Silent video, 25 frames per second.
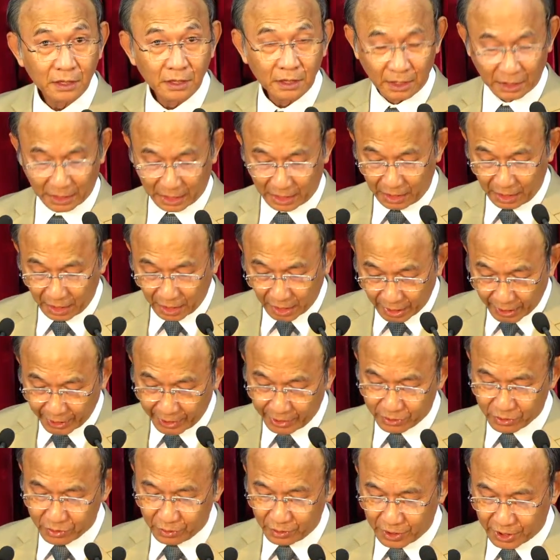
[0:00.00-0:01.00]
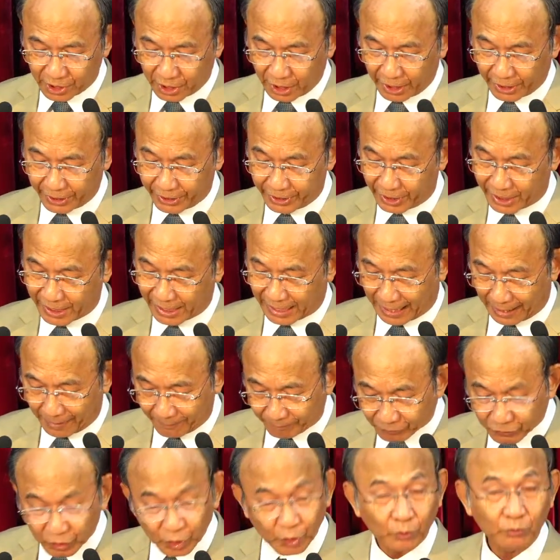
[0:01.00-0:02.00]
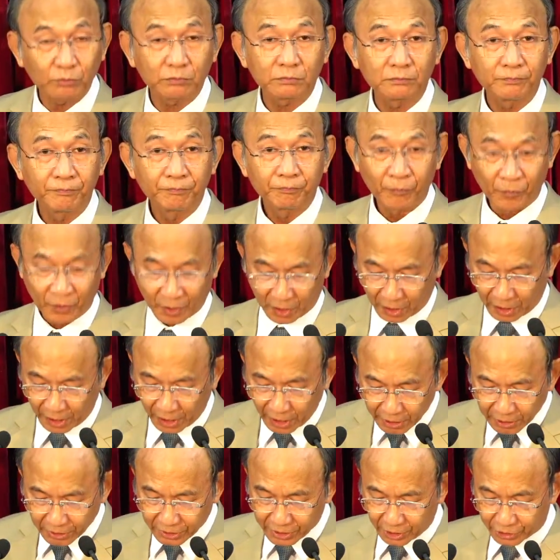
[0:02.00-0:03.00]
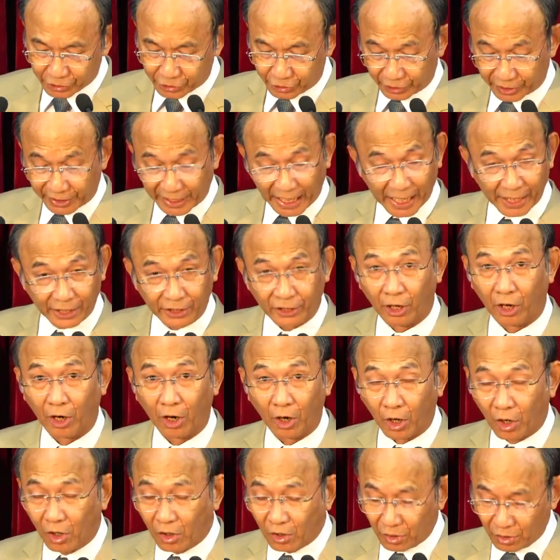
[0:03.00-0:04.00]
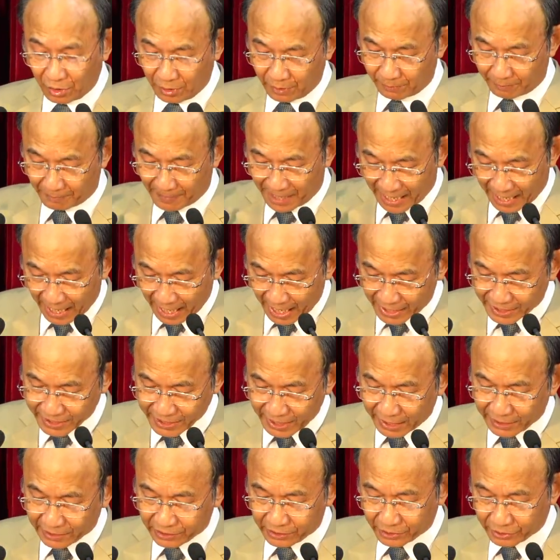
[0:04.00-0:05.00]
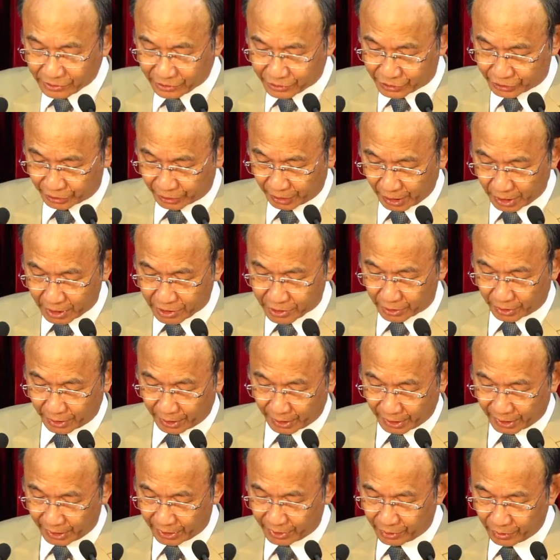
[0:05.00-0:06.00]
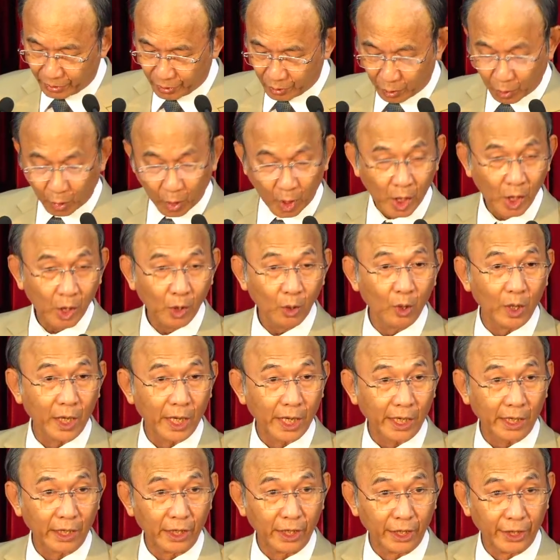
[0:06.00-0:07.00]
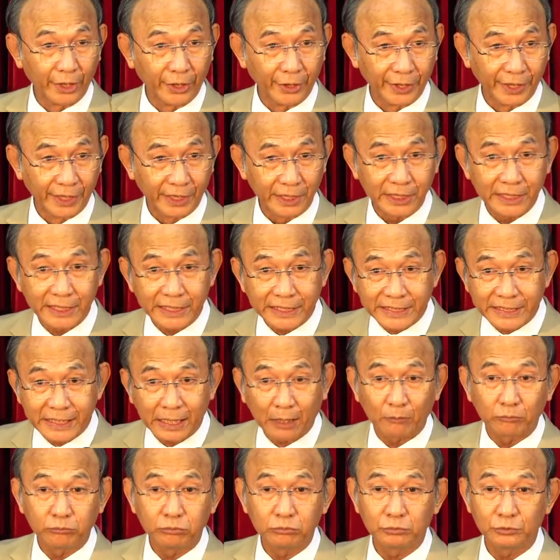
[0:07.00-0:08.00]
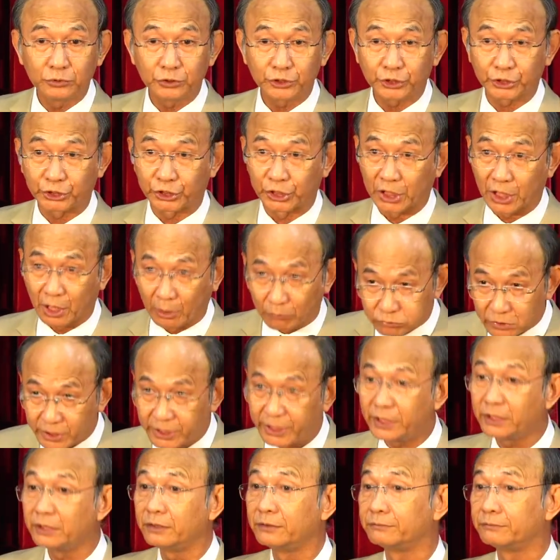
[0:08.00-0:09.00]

là lời Đức Chúa Trời được cảm thúc có ích cho sự dạy dỗ, bẻ trách, sửa trị, huấn luyện người trong sự công chính.